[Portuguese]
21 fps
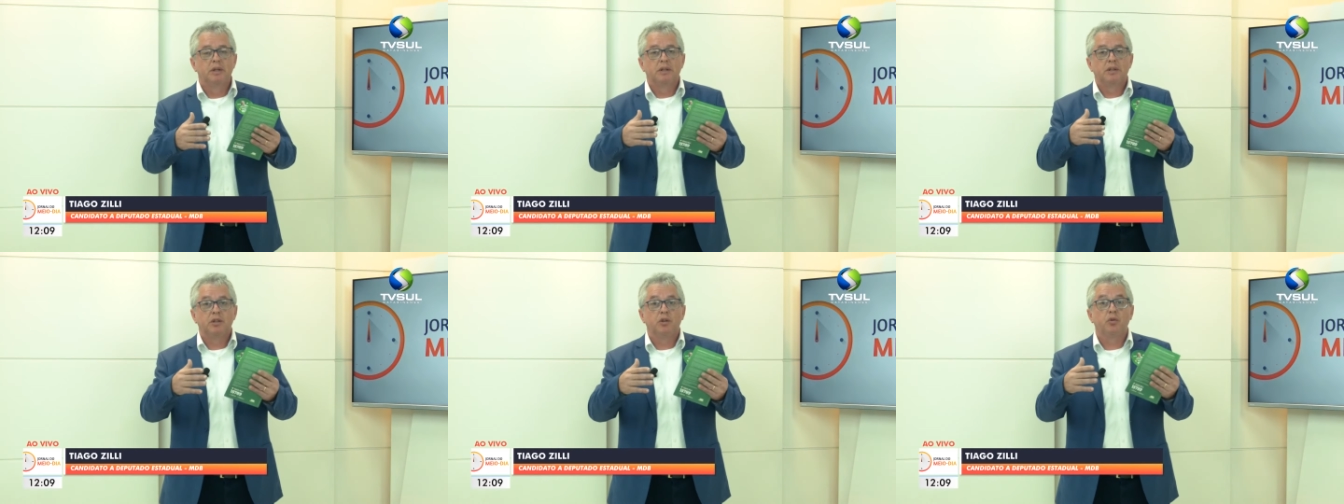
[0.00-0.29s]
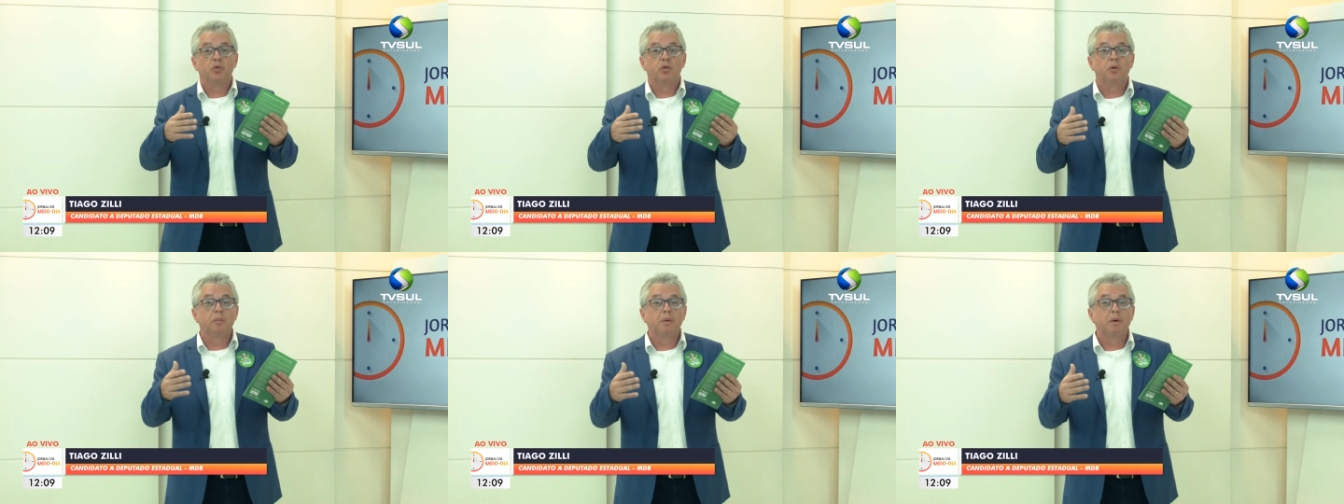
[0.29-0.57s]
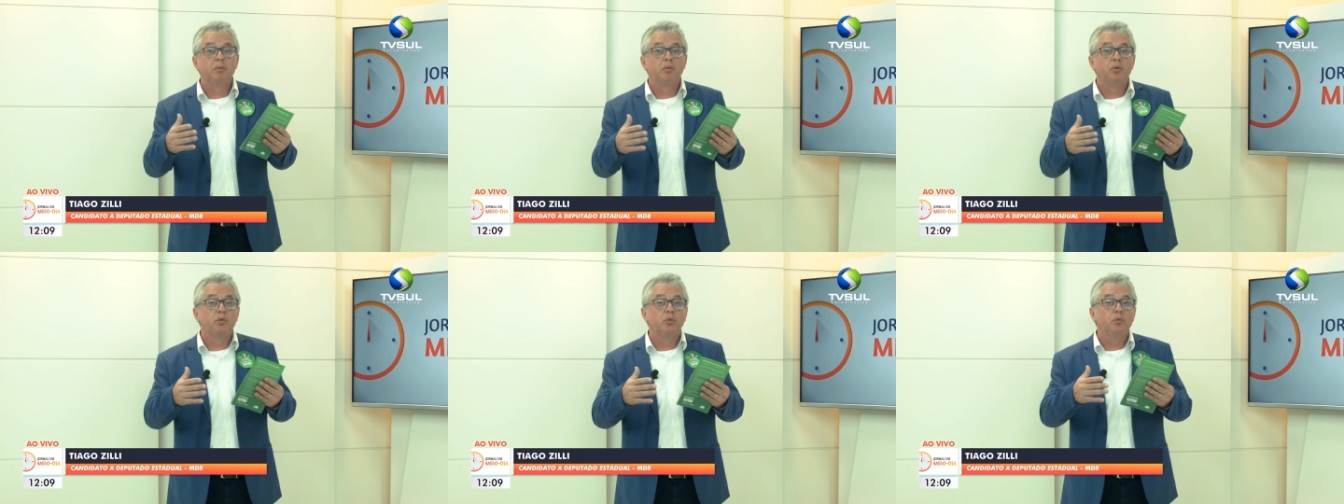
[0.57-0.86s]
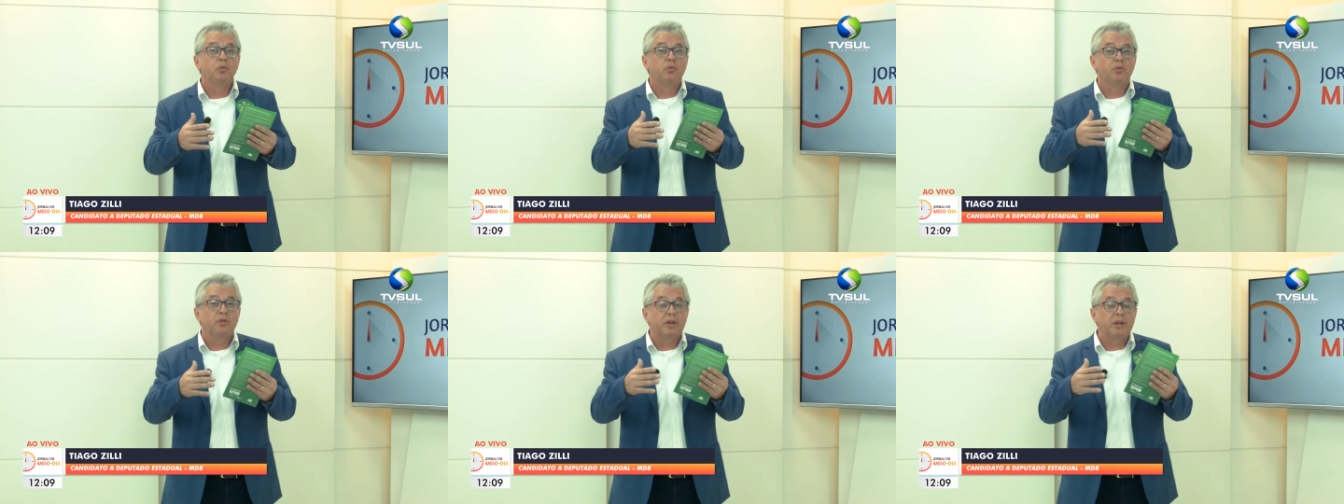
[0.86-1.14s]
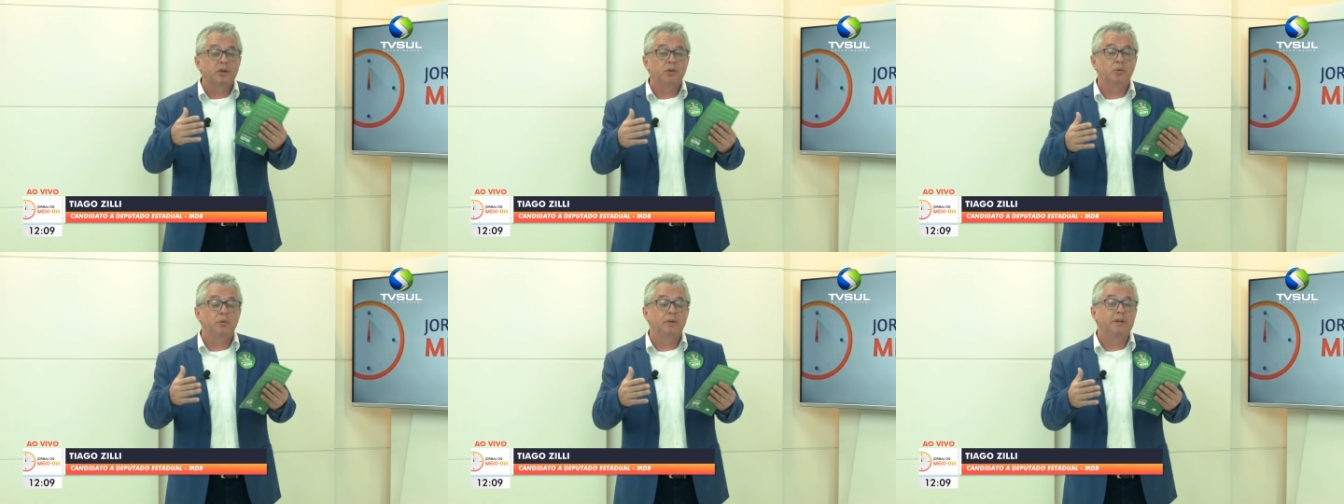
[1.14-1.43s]
transformamos num
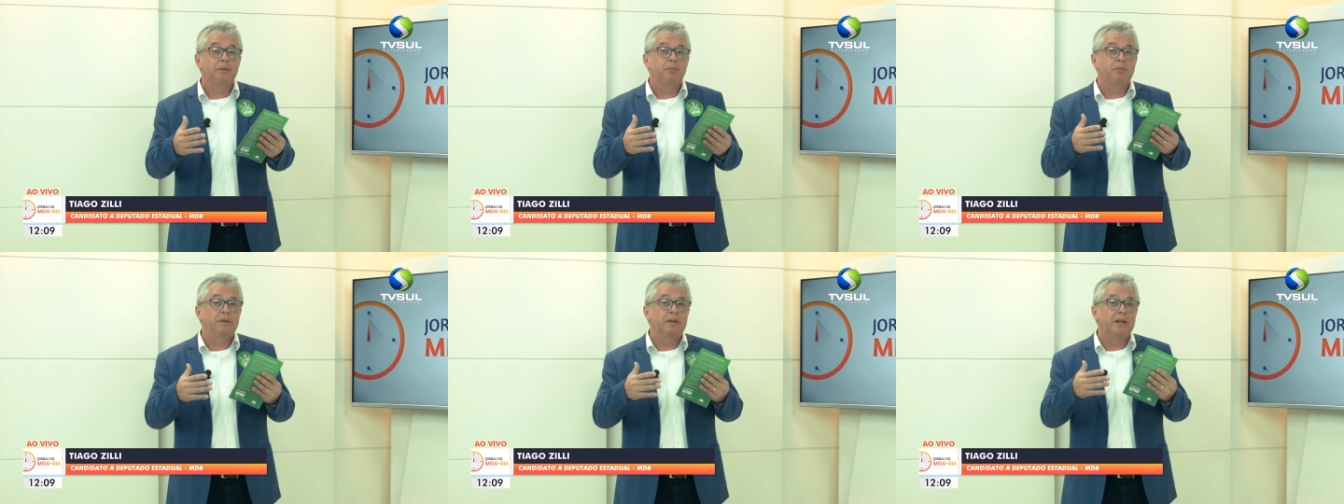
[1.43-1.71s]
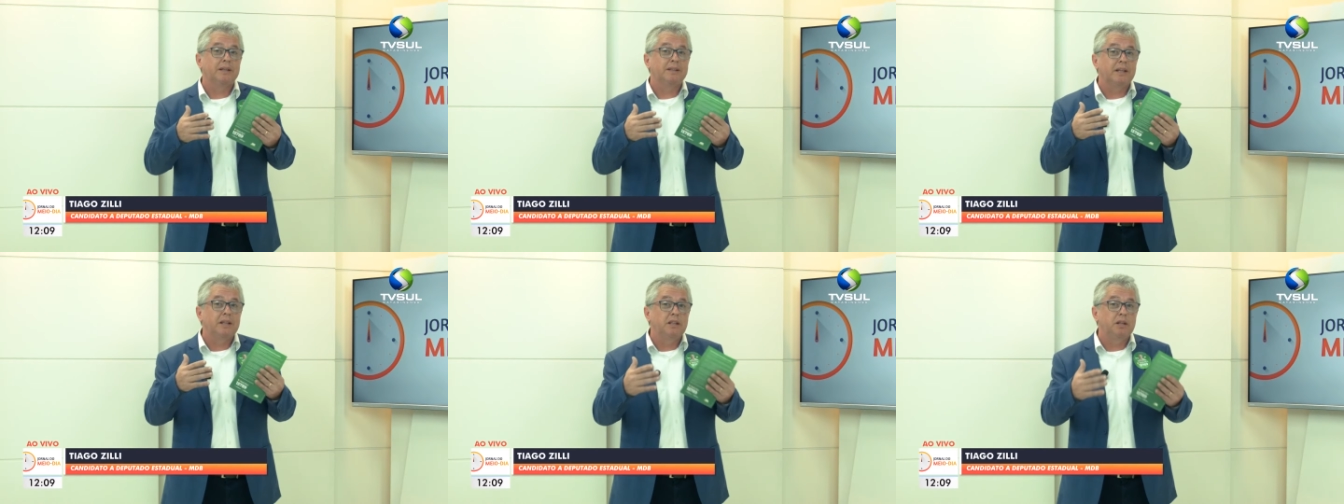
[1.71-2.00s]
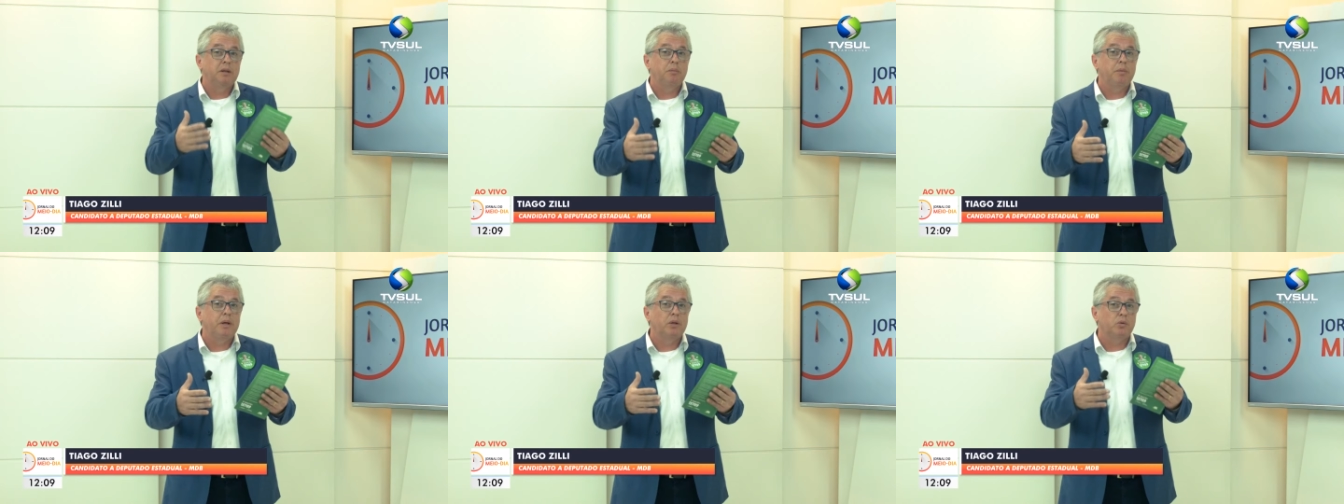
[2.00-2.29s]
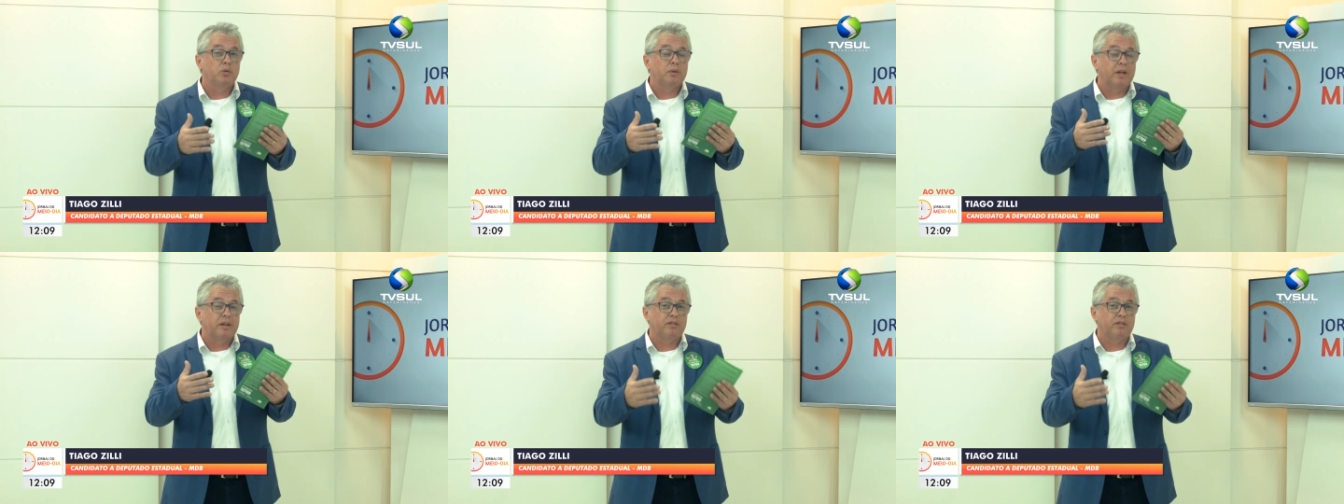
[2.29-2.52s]
centro de, de atendimento